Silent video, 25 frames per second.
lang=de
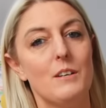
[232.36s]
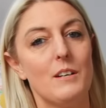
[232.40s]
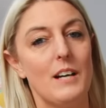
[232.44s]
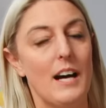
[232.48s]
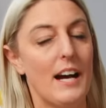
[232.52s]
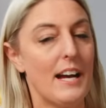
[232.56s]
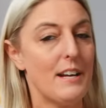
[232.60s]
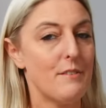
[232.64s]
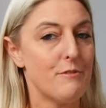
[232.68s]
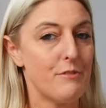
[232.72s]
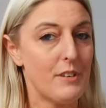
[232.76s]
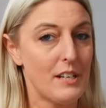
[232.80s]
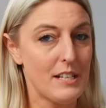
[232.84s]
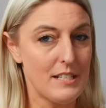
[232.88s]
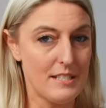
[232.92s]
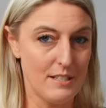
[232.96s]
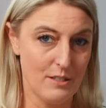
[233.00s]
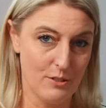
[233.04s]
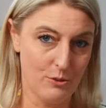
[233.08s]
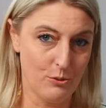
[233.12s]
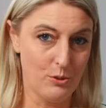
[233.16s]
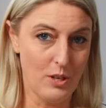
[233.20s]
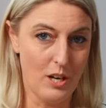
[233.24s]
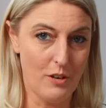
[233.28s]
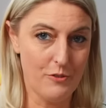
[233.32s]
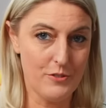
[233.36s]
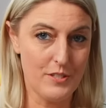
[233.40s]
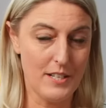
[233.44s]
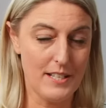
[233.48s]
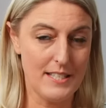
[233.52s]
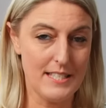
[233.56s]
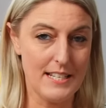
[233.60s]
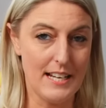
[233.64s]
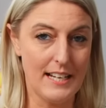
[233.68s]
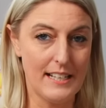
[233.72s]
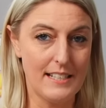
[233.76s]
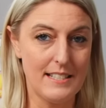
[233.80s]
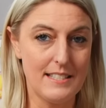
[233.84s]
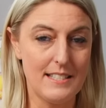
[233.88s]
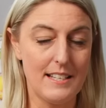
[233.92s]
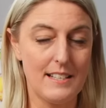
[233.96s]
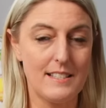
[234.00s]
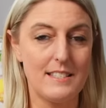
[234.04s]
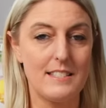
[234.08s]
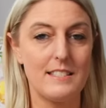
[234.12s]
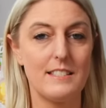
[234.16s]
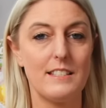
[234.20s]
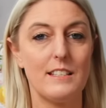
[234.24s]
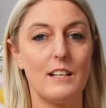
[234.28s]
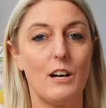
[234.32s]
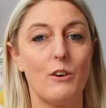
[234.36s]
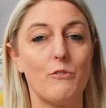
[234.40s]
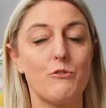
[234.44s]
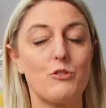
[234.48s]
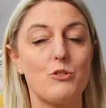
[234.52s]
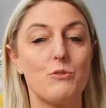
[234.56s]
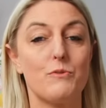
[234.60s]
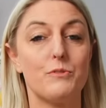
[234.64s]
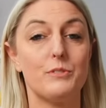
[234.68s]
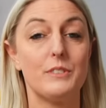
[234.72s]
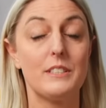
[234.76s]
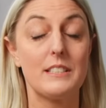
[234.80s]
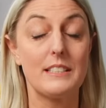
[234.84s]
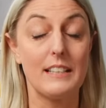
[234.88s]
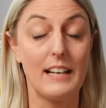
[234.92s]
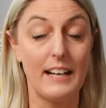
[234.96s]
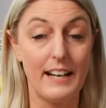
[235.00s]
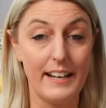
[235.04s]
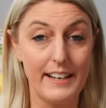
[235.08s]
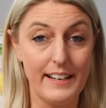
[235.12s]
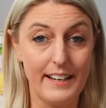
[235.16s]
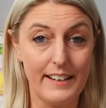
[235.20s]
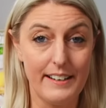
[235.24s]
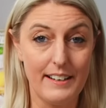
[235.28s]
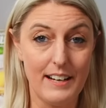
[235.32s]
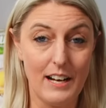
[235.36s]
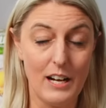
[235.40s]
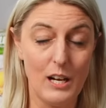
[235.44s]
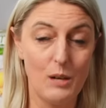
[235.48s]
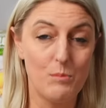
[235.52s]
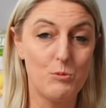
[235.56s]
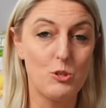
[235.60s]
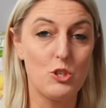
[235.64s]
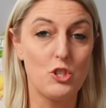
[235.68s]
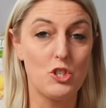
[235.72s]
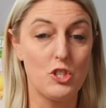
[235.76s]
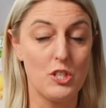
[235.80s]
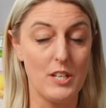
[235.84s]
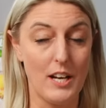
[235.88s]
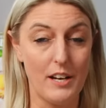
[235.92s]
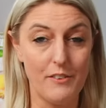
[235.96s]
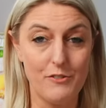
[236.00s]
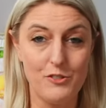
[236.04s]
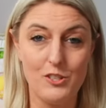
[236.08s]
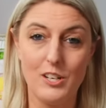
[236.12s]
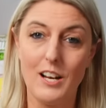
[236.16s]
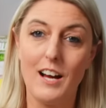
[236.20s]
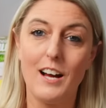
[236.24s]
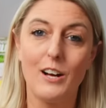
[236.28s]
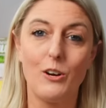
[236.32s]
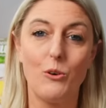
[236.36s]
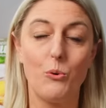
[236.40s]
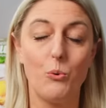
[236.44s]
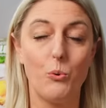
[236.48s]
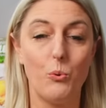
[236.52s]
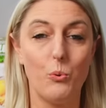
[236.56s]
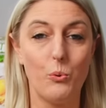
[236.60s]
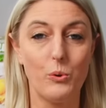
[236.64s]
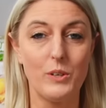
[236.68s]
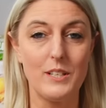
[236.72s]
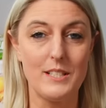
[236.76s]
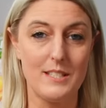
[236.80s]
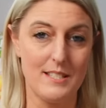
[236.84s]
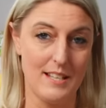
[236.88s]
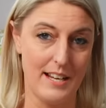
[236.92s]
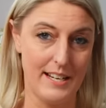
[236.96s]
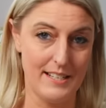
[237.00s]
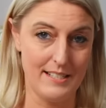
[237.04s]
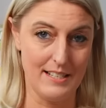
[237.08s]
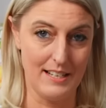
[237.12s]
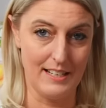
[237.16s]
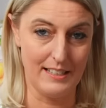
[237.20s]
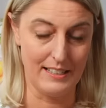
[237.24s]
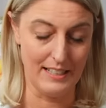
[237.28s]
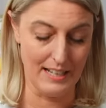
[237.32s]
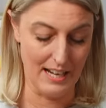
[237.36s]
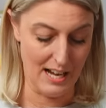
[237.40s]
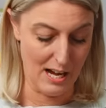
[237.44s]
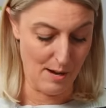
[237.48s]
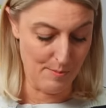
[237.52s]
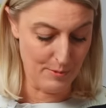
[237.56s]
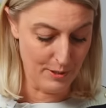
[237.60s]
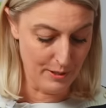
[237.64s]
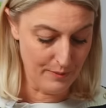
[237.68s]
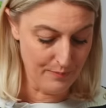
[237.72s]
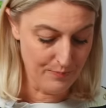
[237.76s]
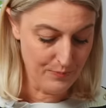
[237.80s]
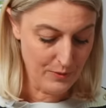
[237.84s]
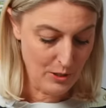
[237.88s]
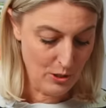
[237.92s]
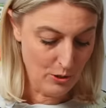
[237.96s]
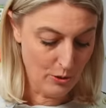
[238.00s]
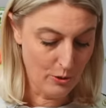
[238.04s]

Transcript: Einfach den Rühraufsatz einsetzen, auf Stufe 3,5 steif schlagen, ohne Zeitangabe.